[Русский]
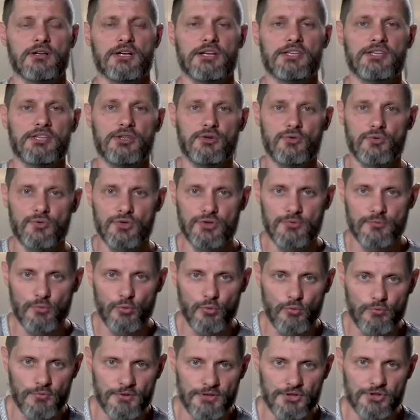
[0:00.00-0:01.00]
какие у
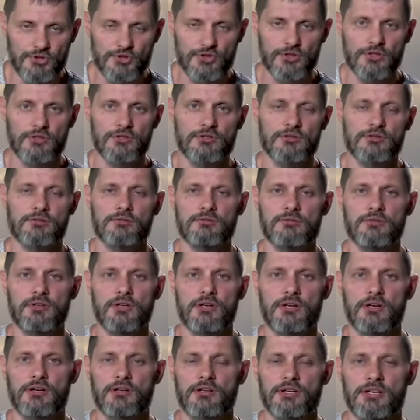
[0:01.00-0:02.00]
него увлечения,
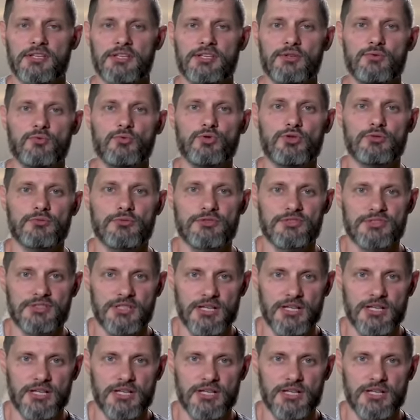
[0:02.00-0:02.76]
какие у него